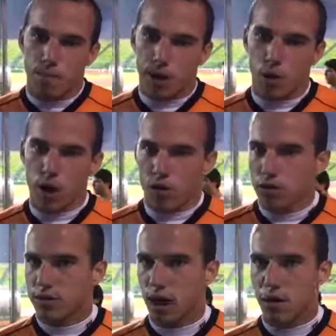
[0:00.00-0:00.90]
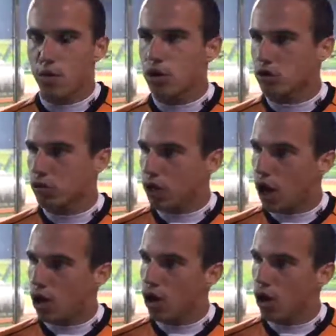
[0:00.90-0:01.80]
pero bueno, sacamos un
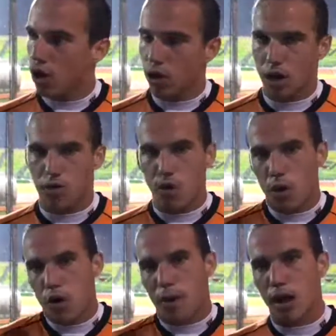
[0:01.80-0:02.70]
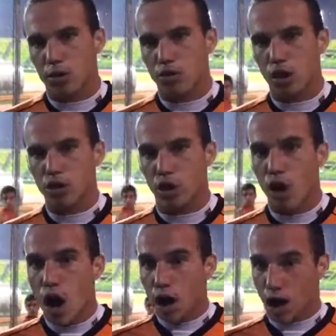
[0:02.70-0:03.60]
resultado que fue bueno para nosotros,
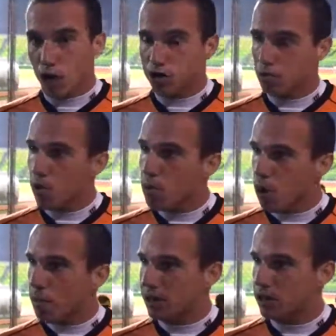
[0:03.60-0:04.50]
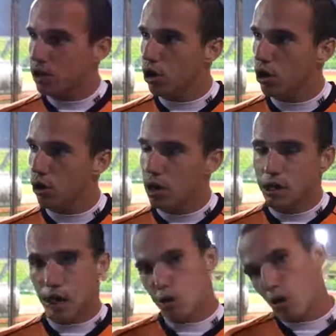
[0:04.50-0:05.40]
creo que hicimos un buen partido
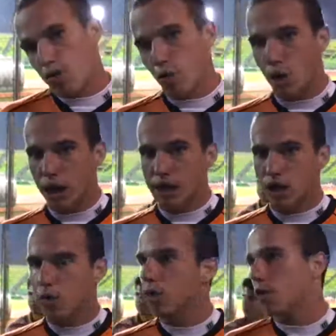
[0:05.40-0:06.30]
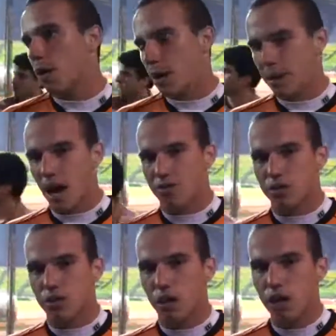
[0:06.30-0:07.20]
tanto en lo futbolístico como, como para la
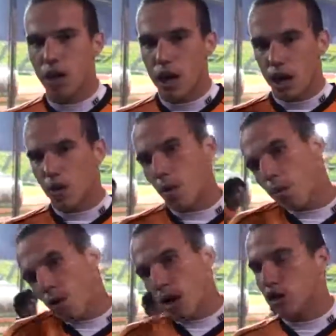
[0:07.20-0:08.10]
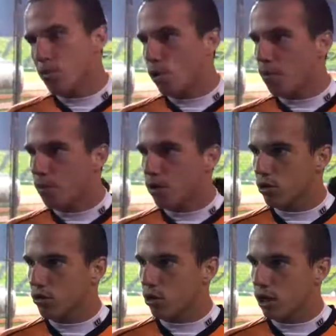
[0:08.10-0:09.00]
afición y vamos mejorando poco a
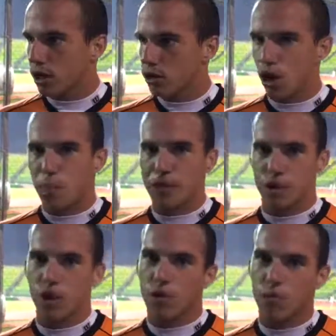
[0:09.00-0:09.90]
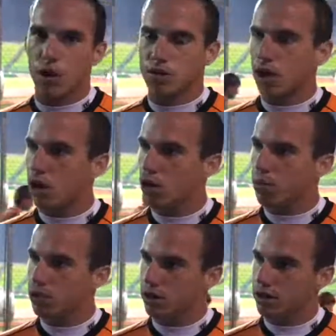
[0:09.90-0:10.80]
poco, con el resto de los partidos vamos a sacar los
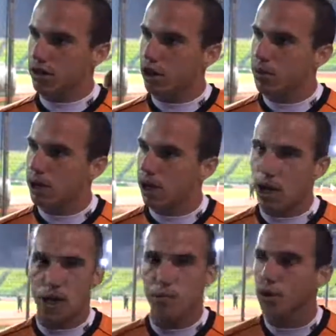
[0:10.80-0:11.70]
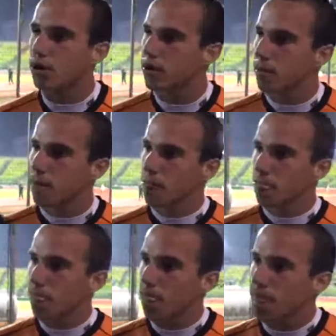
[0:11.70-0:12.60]
puntos necesarios para quedar campeón. Ha
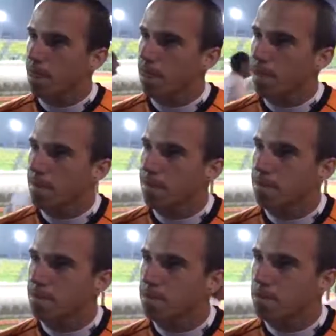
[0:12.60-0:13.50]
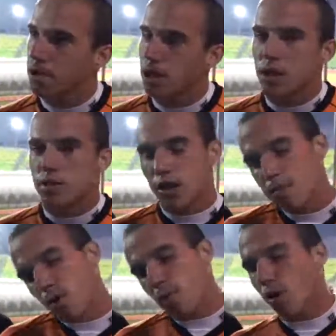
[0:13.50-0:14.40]
ido creciendo con el arco, ¿no? Sí,
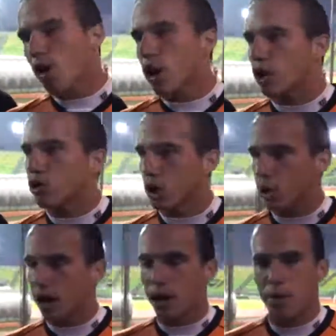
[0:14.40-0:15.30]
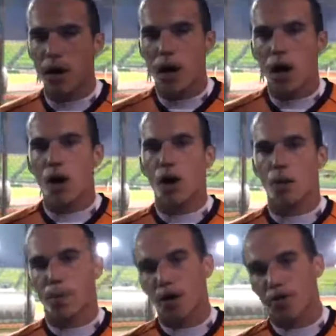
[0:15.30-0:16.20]
poco a poco con la continuidad que me ha dado
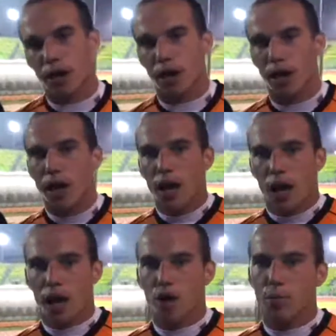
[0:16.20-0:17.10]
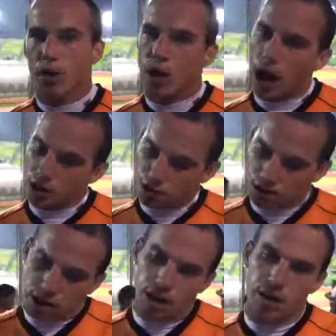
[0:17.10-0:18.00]
el profe, he ido mejorando,
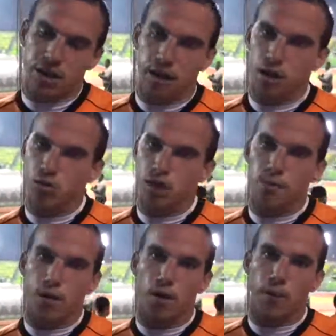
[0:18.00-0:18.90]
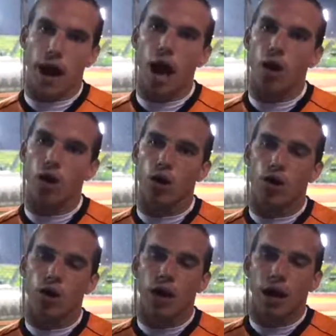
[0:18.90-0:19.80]
sí había tenido un tiempo parado
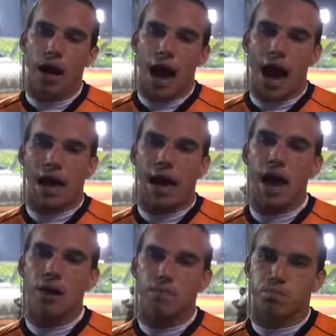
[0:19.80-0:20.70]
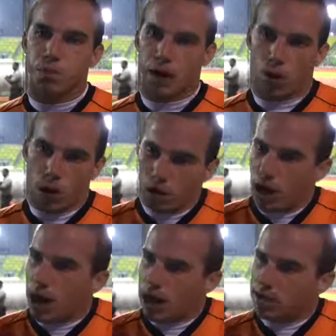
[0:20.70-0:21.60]
acá, pero bueno,
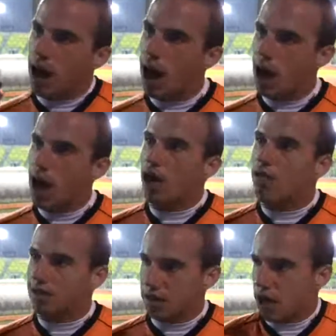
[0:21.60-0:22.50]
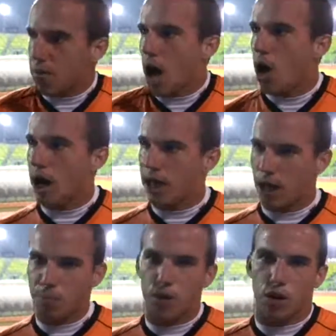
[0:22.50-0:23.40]
ya gracias a él, la confianza que me ha dado el
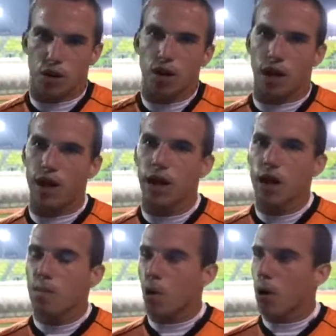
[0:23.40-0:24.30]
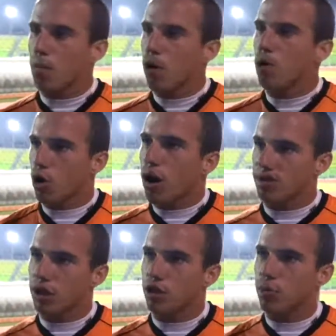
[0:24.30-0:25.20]
equipo, yo creo que poco a poco uno va
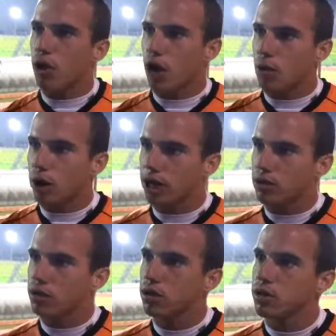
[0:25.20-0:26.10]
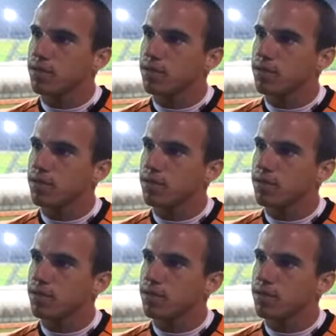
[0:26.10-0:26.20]
siguiendo y mejorando en esto.